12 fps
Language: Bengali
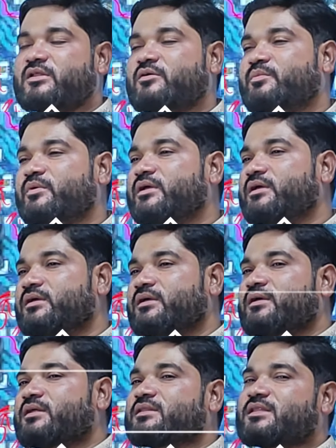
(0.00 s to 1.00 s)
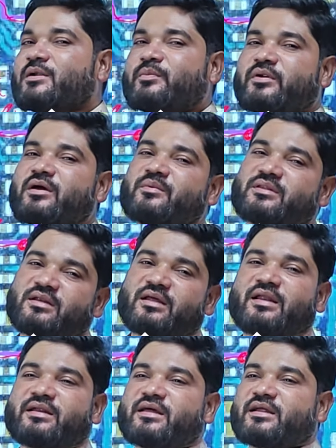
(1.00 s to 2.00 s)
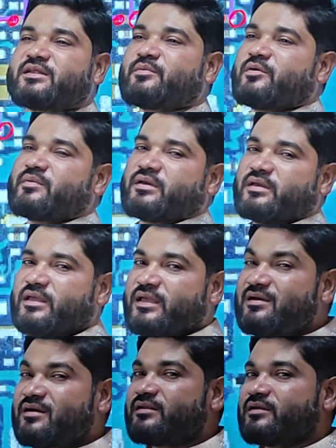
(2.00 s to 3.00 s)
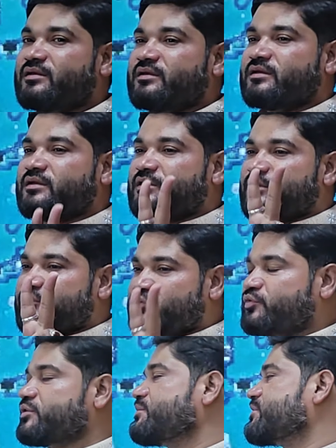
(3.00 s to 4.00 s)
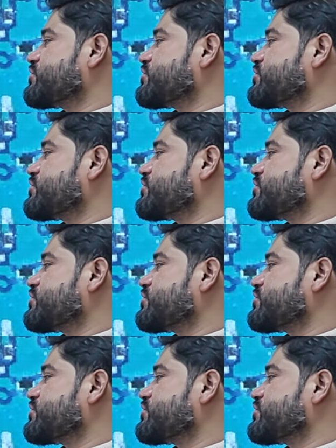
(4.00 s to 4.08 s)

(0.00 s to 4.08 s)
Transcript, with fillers: কল দেওয়ার পরে তারপরে আমাদের এই লাইনটা অ্যাক্টিভ হবে এখানে দুইটি